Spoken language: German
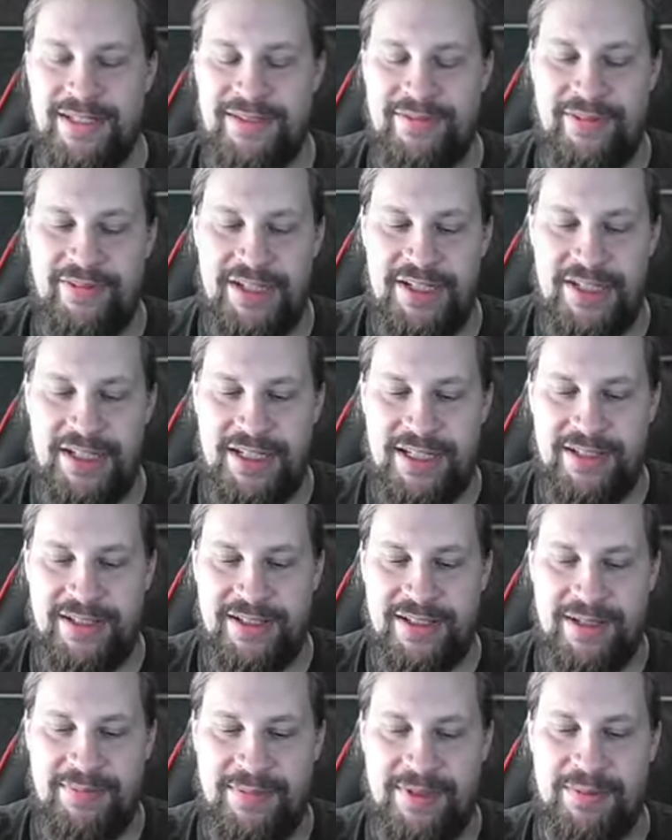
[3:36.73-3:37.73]

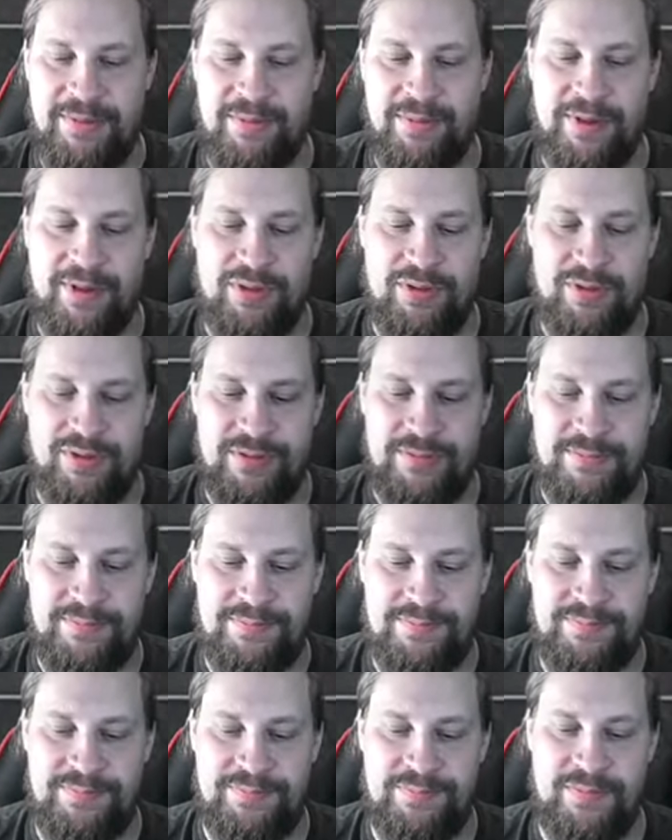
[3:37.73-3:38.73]
Fetchländer kann man immer brauchen.
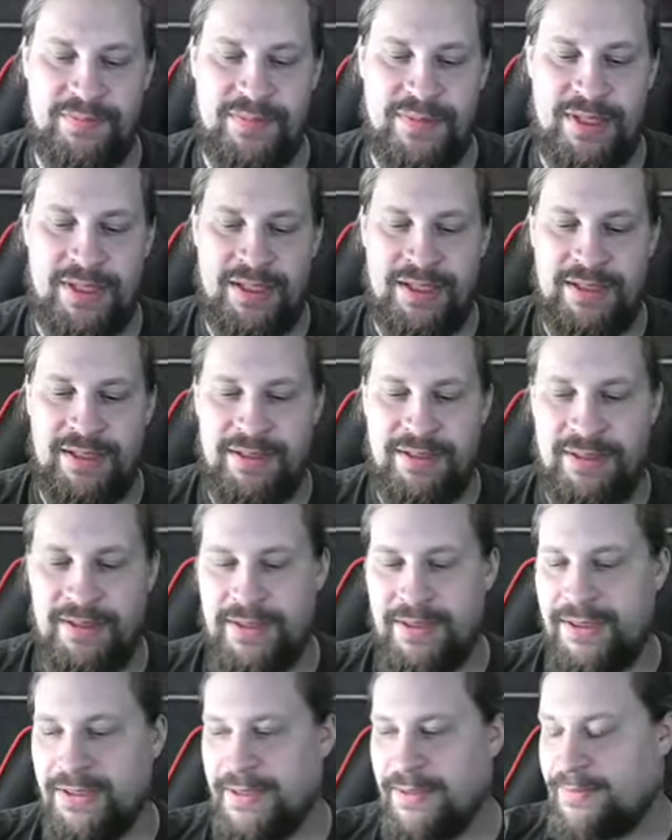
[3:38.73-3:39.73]

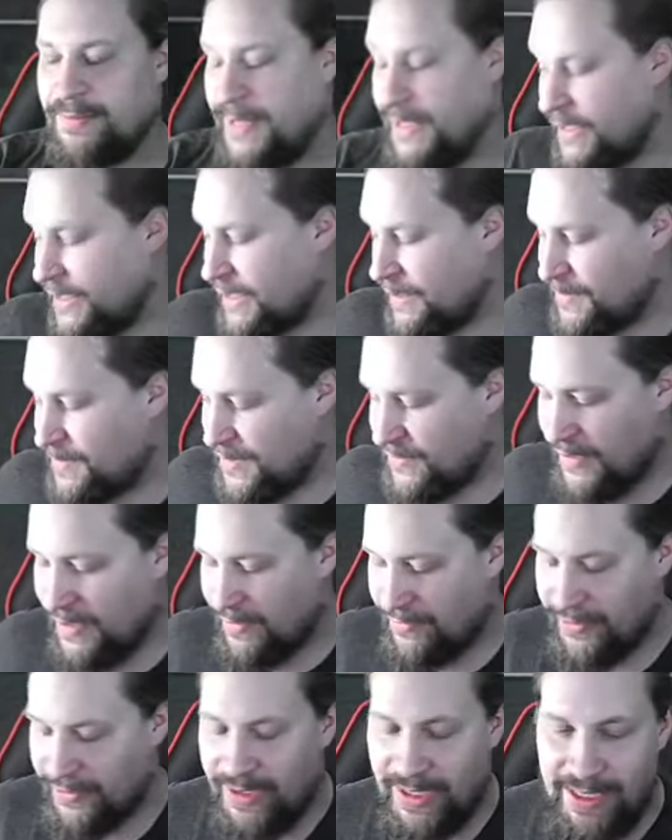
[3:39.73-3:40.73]
Ich meine, ich habe
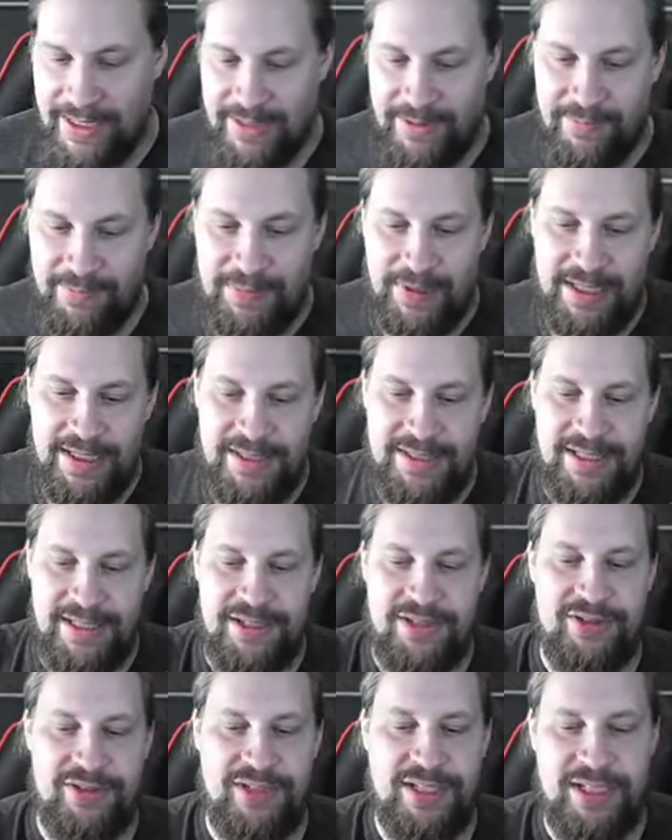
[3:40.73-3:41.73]
zwar von allen im
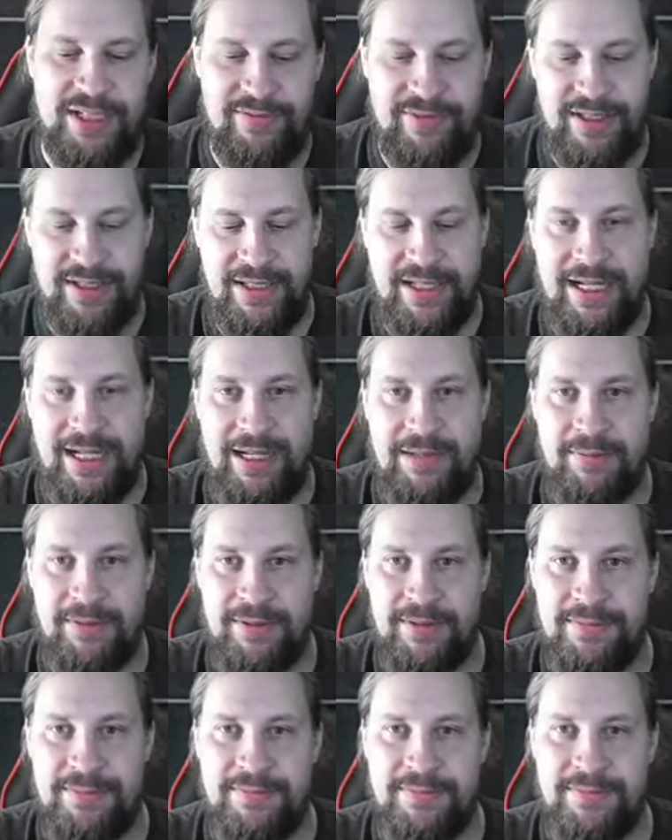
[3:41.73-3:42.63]
Playset schon ewig, aber